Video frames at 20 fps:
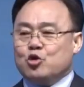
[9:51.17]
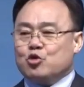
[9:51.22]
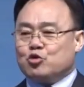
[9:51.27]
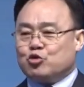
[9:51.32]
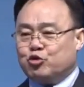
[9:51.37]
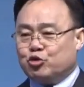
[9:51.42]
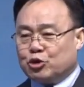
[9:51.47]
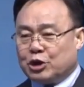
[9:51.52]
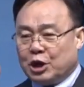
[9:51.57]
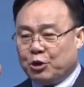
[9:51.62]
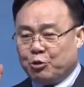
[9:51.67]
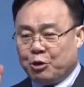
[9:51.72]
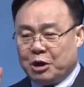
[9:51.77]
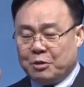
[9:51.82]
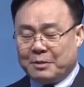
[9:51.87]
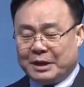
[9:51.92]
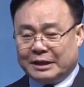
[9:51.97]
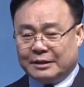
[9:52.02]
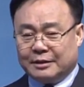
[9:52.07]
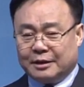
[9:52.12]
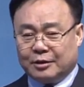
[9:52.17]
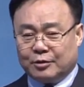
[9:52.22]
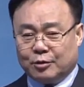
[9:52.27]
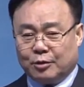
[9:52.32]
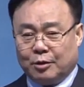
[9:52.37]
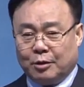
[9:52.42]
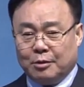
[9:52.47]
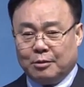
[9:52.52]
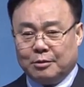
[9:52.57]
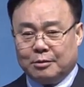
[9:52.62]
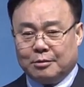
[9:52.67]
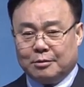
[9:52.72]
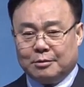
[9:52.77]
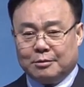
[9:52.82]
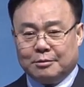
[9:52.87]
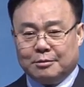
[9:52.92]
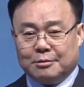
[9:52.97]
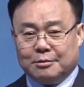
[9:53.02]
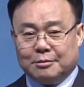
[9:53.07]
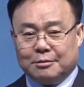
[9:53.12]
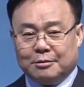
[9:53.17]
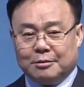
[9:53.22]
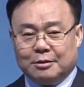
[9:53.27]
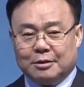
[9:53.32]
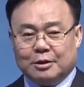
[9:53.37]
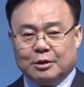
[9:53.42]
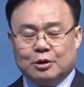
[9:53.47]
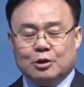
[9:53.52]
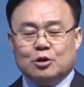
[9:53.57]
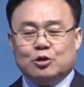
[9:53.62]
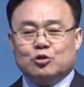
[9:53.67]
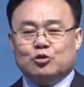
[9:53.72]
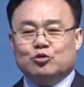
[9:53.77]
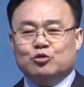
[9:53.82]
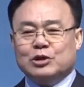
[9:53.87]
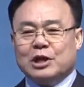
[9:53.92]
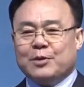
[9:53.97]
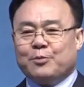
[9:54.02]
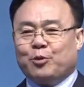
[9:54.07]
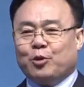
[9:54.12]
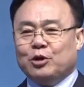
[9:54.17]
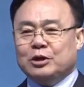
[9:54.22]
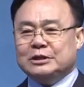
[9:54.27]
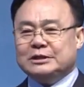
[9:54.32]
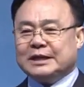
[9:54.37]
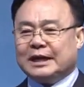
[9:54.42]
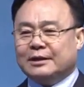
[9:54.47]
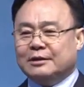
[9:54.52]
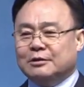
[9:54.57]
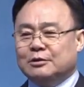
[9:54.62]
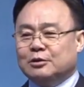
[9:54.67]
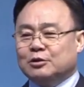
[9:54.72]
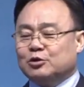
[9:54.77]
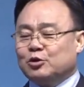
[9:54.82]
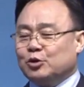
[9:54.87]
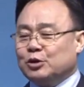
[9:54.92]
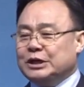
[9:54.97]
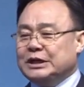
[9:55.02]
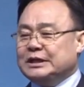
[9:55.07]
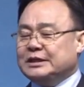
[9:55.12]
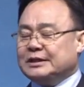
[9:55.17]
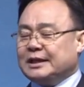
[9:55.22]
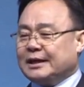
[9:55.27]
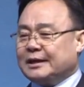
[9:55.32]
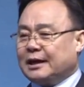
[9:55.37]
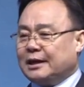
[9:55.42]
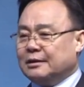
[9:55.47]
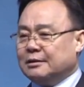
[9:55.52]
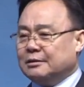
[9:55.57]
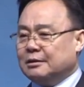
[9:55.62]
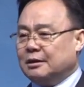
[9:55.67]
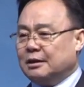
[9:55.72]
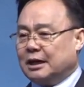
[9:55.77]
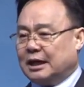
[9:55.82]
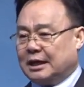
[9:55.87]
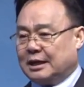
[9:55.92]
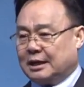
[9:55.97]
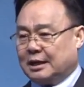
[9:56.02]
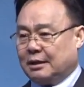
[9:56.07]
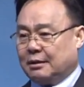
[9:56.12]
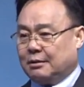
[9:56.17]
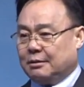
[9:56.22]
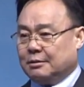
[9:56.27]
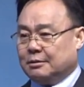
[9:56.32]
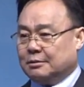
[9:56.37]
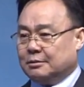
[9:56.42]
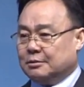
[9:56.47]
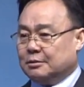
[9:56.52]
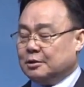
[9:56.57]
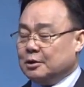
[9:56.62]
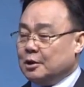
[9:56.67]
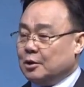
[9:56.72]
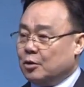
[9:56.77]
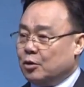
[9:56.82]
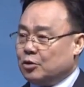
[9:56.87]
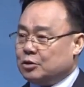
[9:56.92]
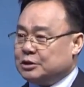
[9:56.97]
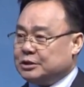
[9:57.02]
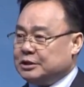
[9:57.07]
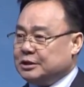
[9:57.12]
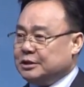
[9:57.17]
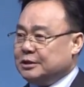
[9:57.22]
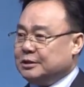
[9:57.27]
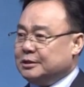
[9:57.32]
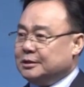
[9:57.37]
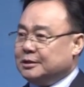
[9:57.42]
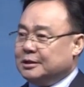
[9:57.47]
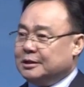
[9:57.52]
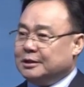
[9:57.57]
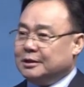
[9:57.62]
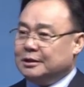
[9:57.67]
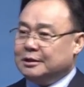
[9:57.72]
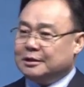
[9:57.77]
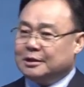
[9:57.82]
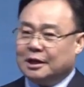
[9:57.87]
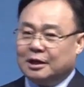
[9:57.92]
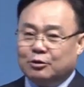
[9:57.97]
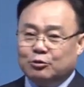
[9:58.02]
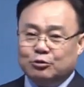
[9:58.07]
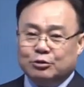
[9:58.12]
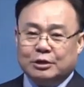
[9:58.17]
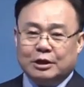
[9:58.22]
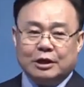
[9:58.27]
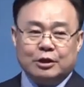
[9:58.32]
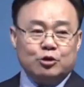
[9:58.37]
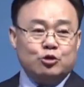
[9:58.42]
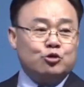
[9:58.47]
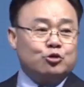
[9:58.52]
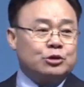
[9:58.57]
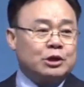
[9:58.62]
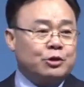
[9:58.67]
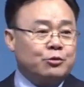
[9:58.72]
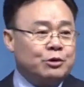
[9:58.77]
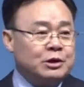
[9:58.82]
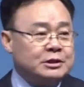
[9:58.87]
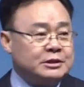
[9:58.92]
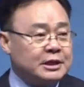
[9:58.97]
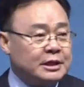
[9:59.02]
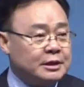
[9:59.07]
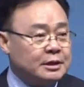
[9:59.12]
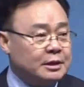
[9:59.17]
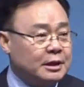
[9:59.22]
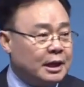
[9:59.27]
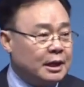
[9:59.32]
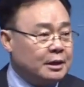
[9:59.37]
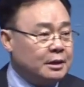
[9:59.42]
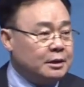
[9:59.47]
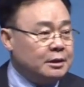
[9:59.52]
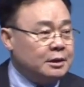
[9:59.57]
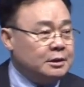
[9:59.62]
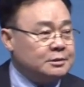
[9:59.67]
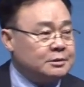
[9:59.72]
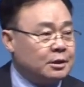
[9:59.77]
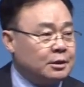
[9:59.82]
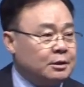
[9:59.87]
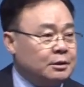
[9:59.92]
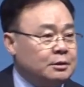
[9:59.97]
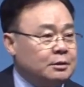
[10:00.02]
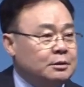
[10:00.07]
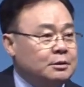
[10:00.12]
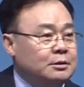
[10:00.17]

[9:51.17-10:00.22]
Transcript: 9개월만 돼도 눈에 보이지 않는 것도 있다라는 걸 알아요. 혹시 이 가운데 6개월짜리 아이 있어요?